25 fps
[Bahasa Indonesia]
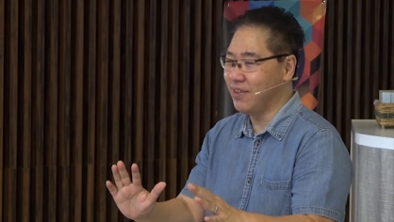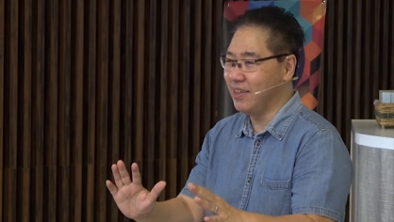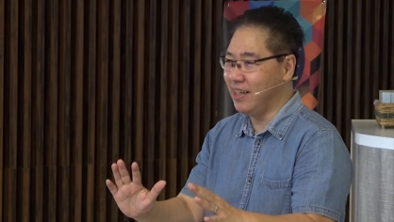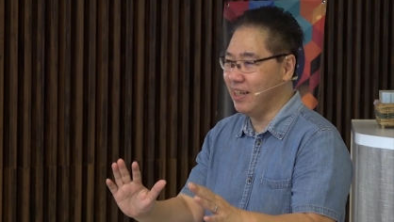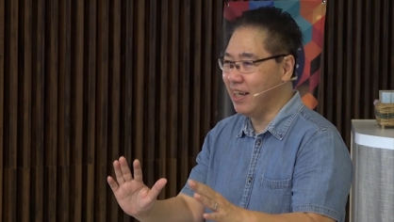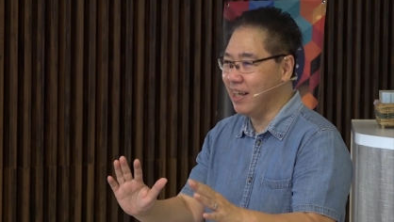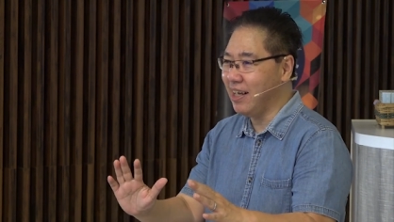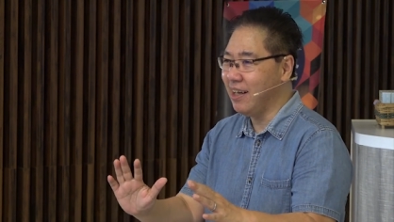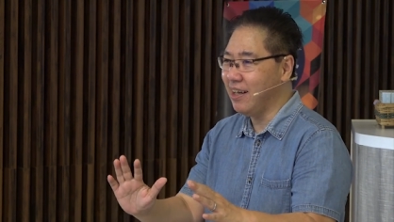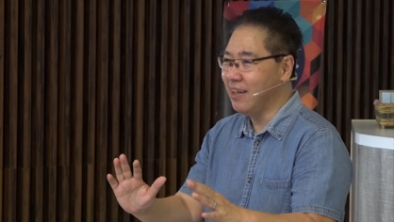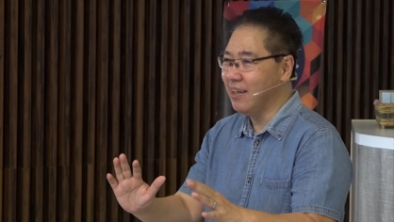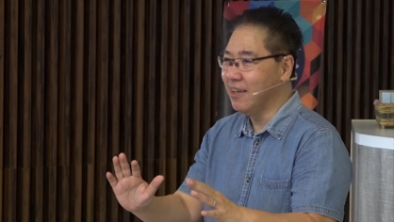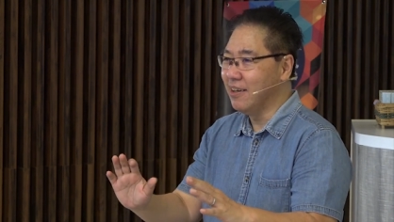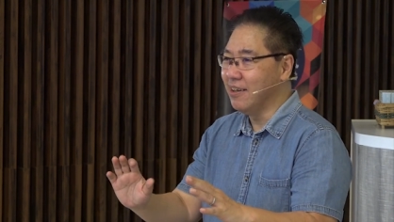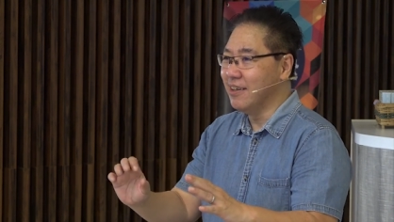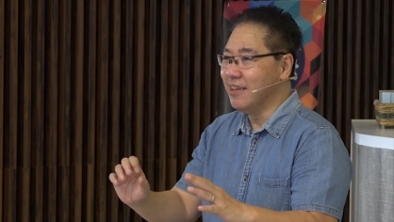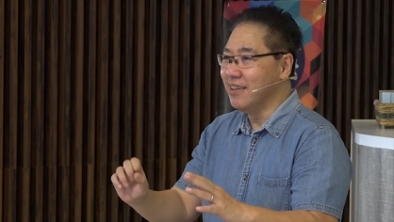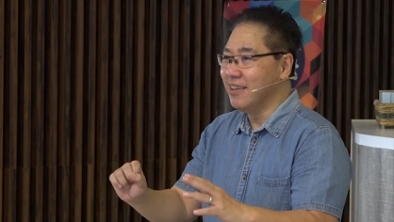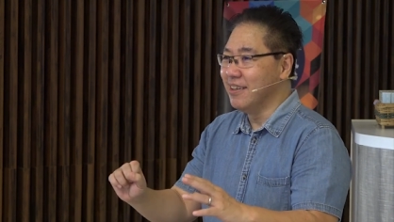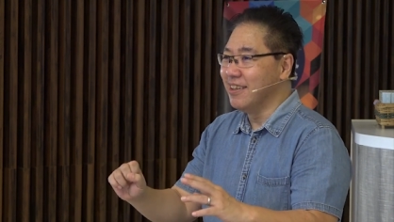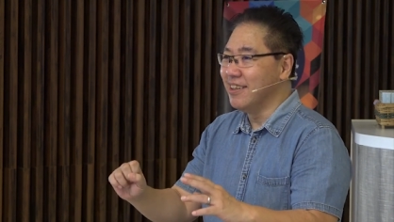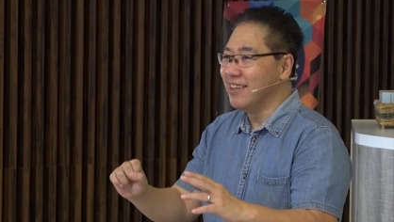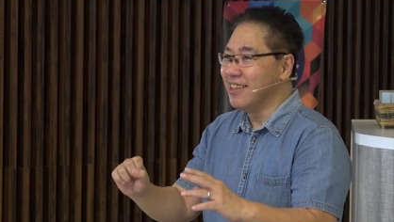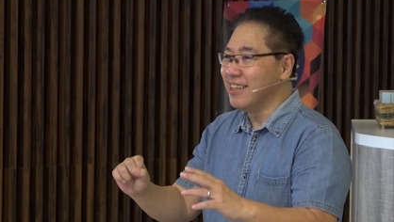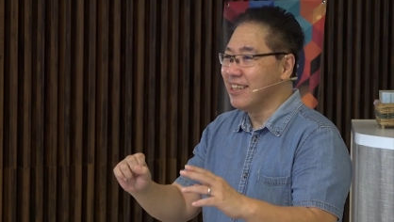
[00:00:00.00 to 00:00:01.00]
Ya,
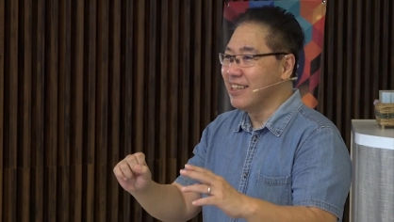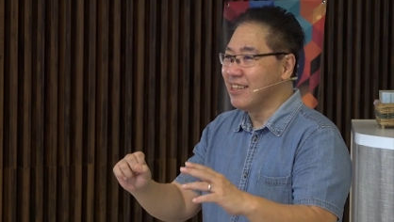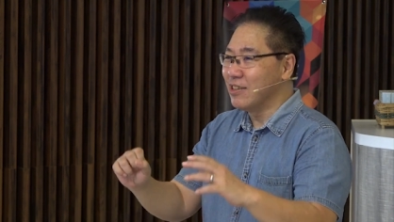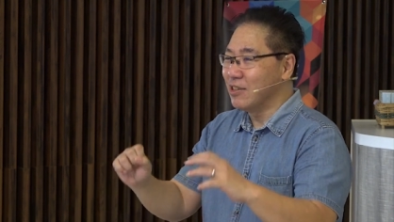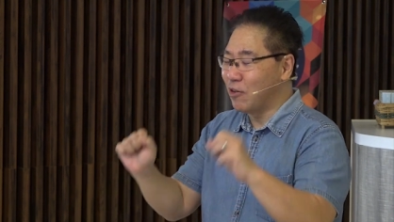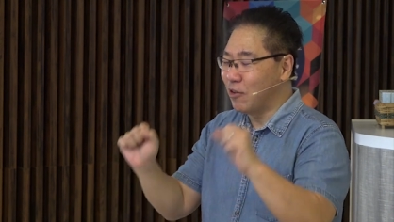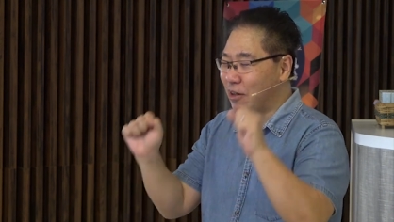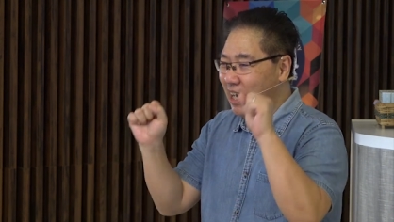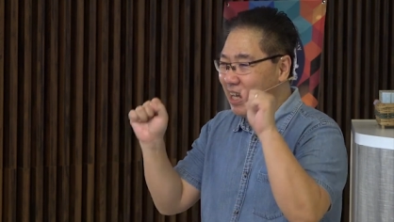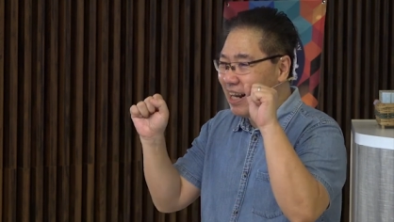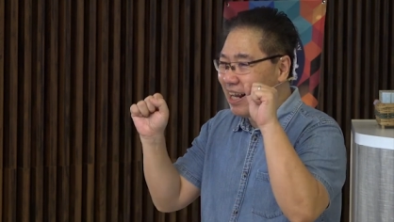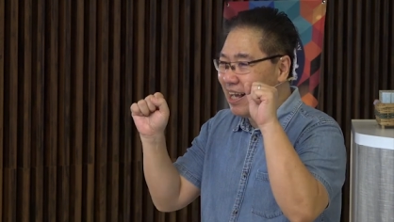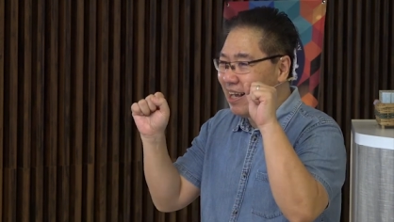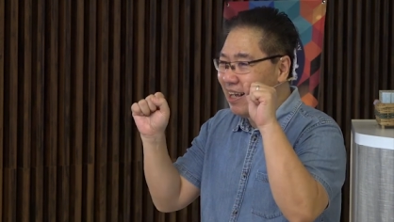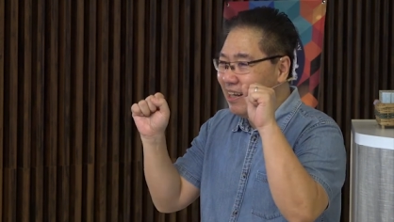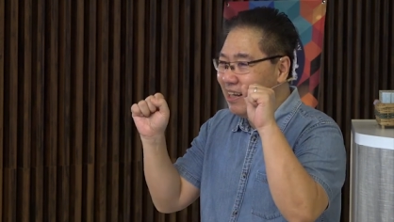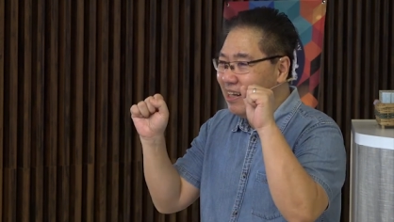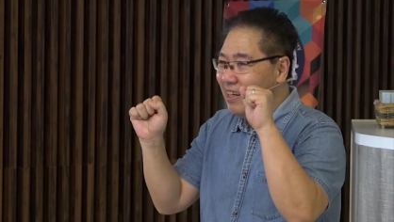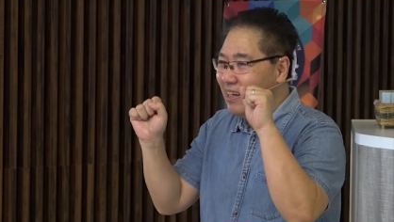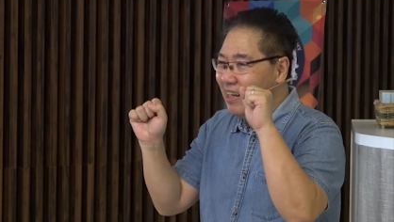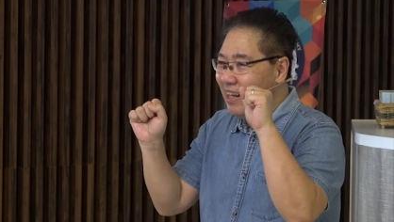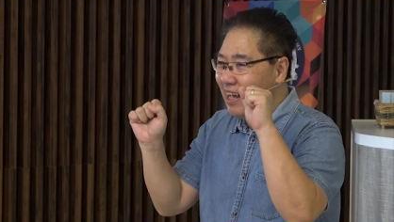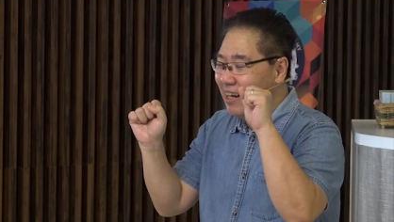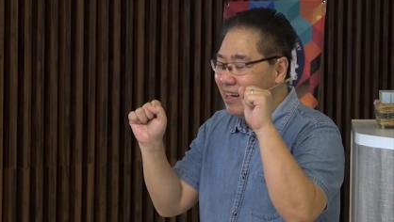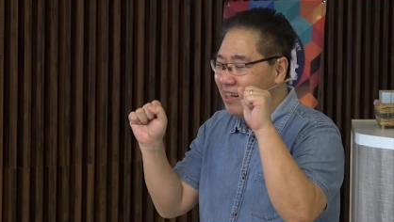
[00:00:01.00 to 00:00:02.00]
Saudara,
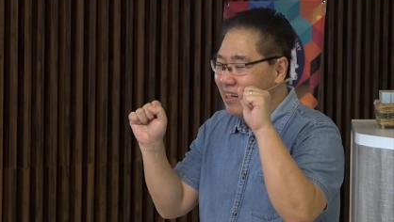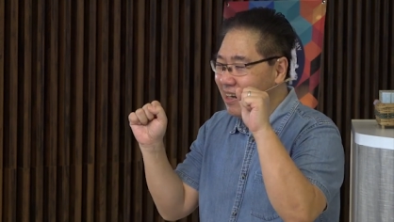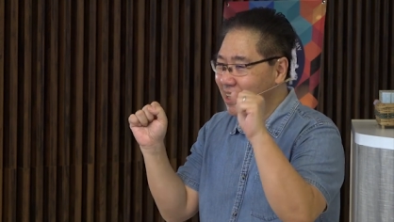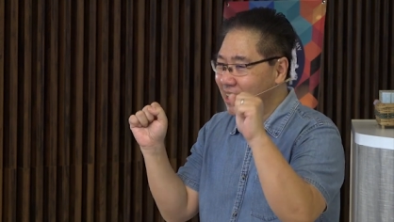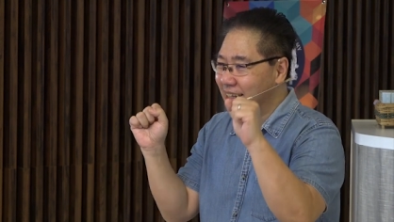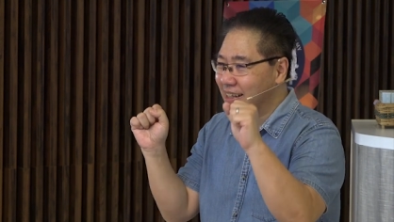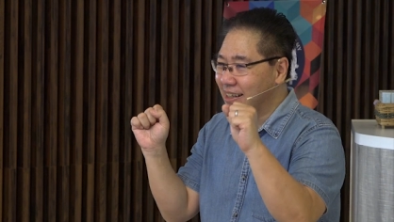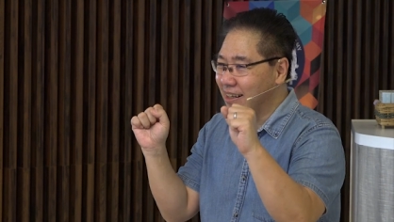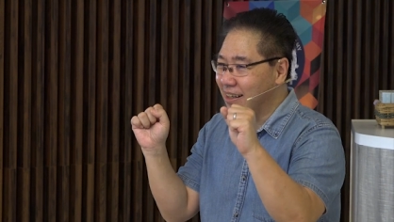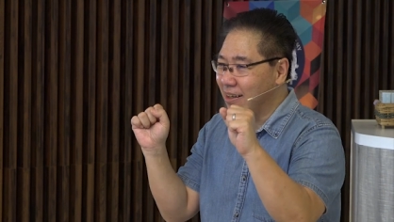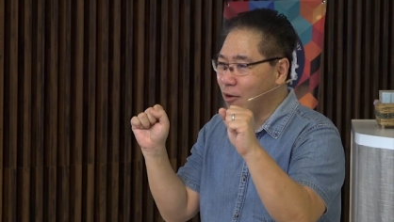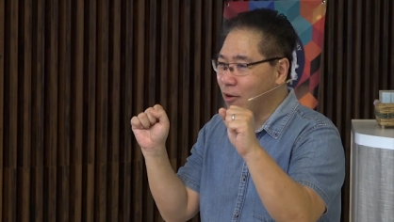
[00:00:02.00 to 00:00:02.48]
ini adalah